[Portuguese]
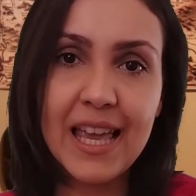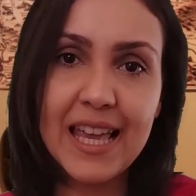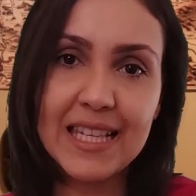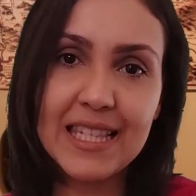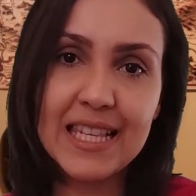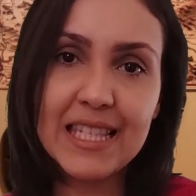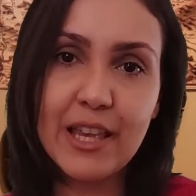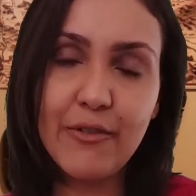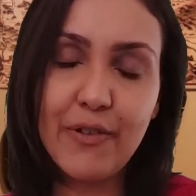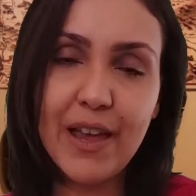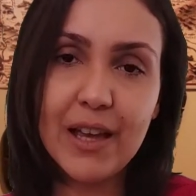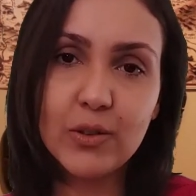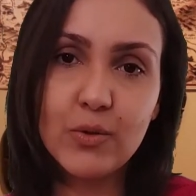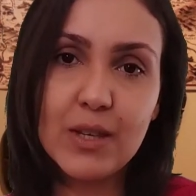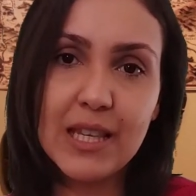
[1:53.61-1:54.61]
Esses
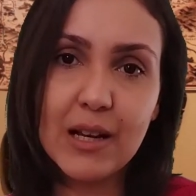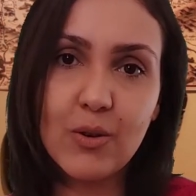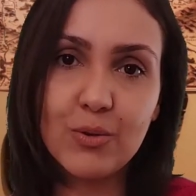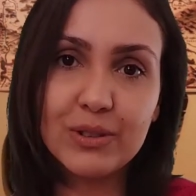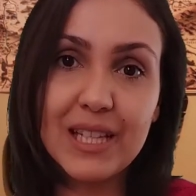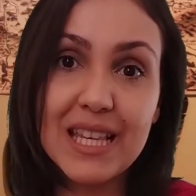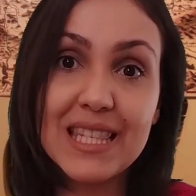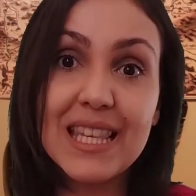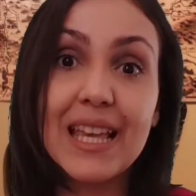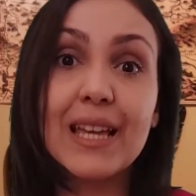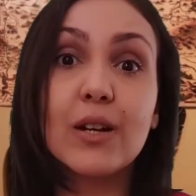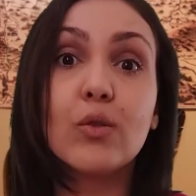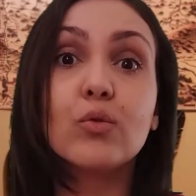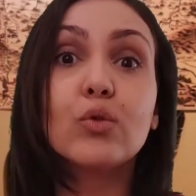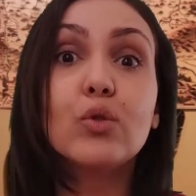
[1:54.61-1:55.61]
eventos
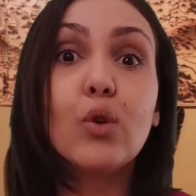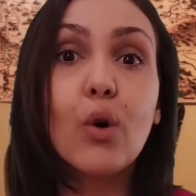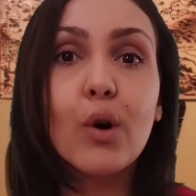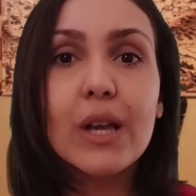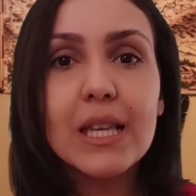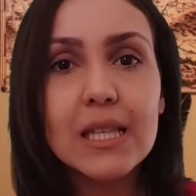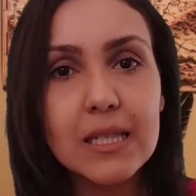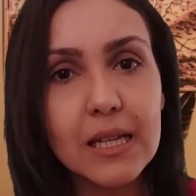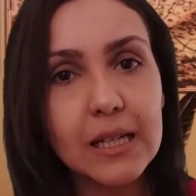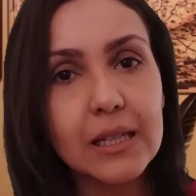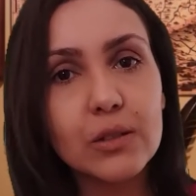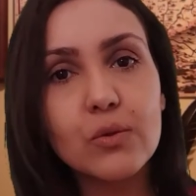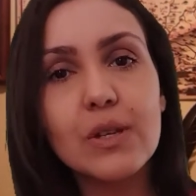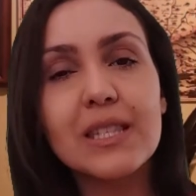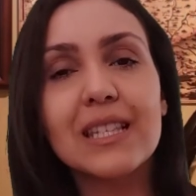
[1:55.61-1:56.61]
aconteceram dois
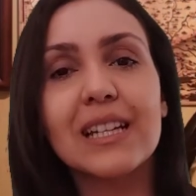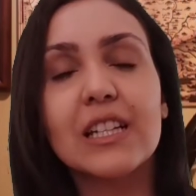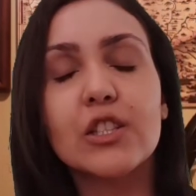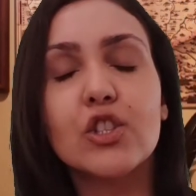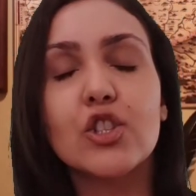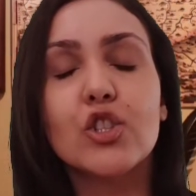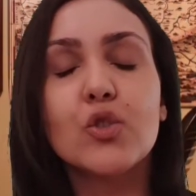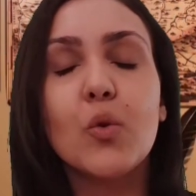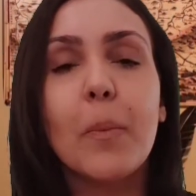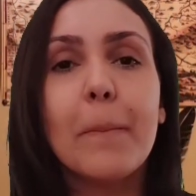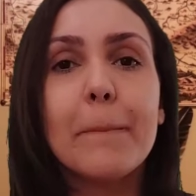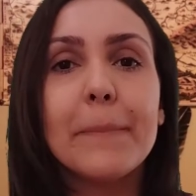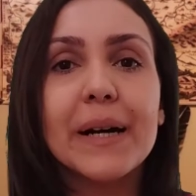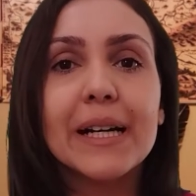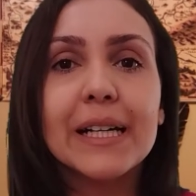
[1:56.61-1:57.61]
anos antes do
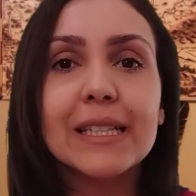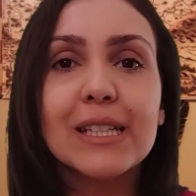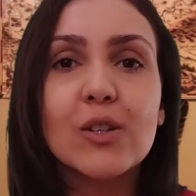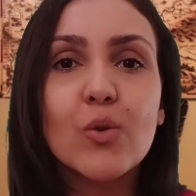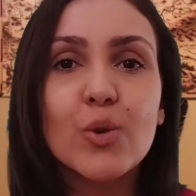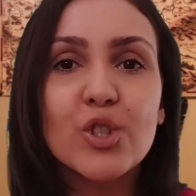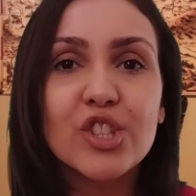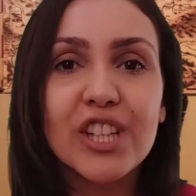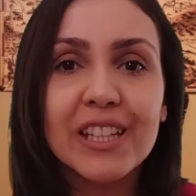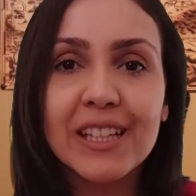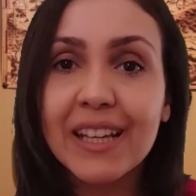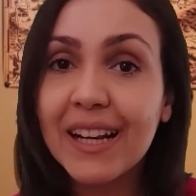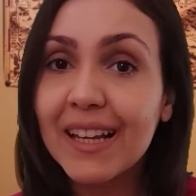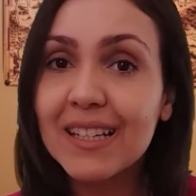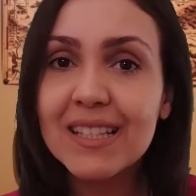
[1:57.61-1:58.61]
pânico
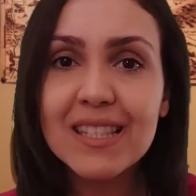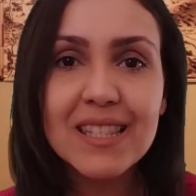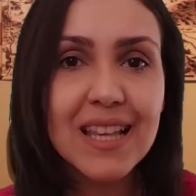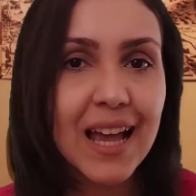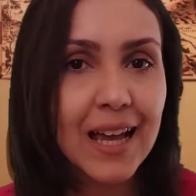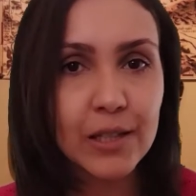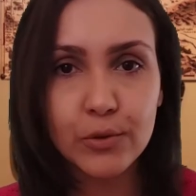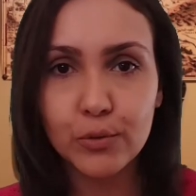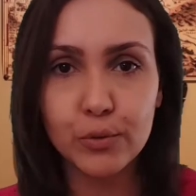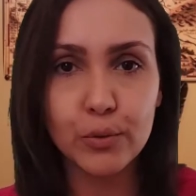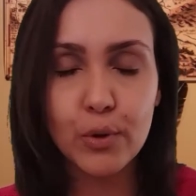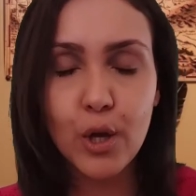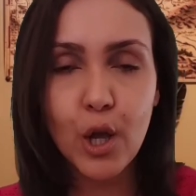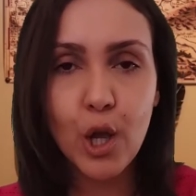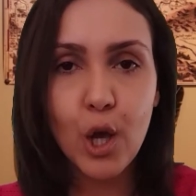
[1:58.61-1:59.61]

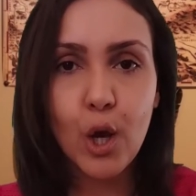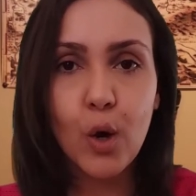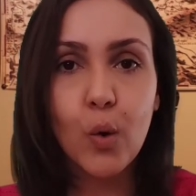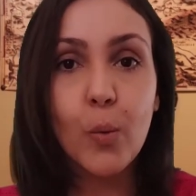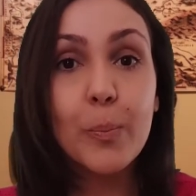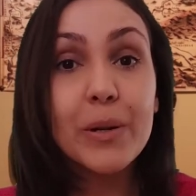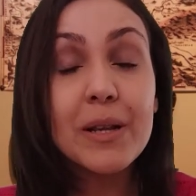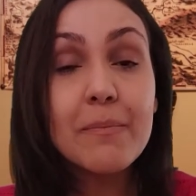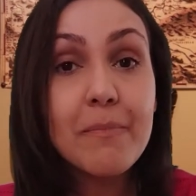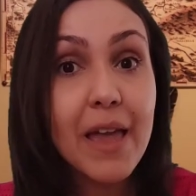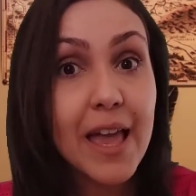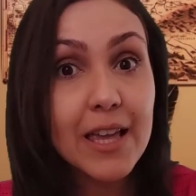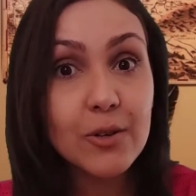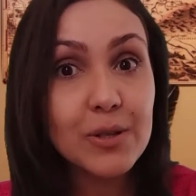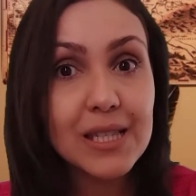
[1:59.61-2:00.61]
generalizado. O
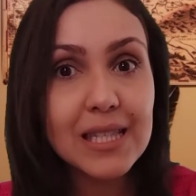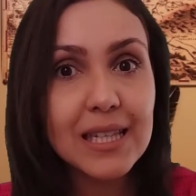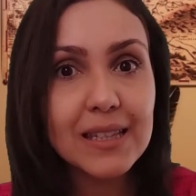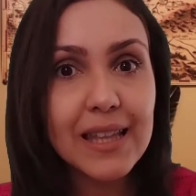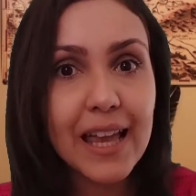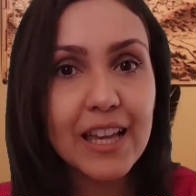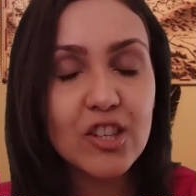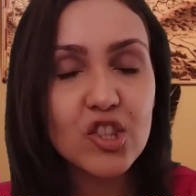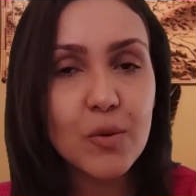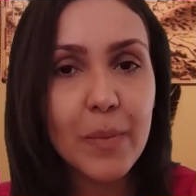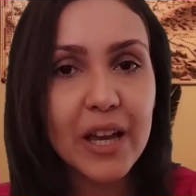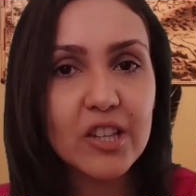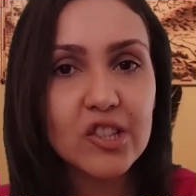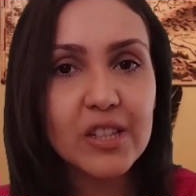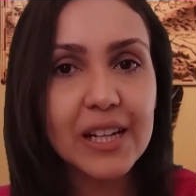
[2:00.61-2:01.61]
primeiro incidente
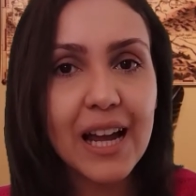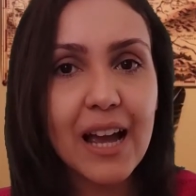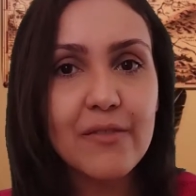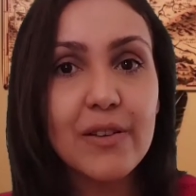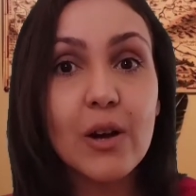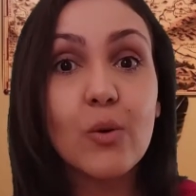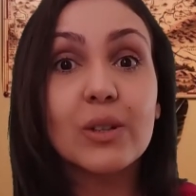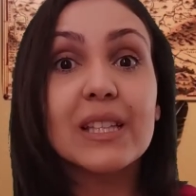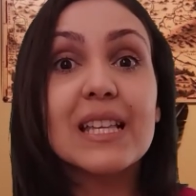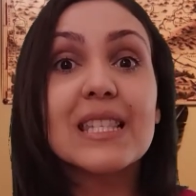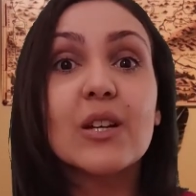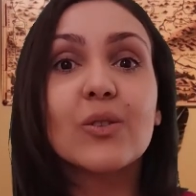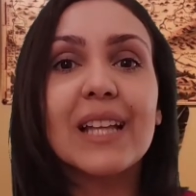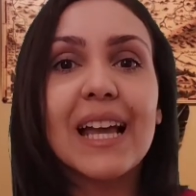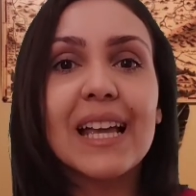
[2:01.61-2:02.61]
mais grave aconteceu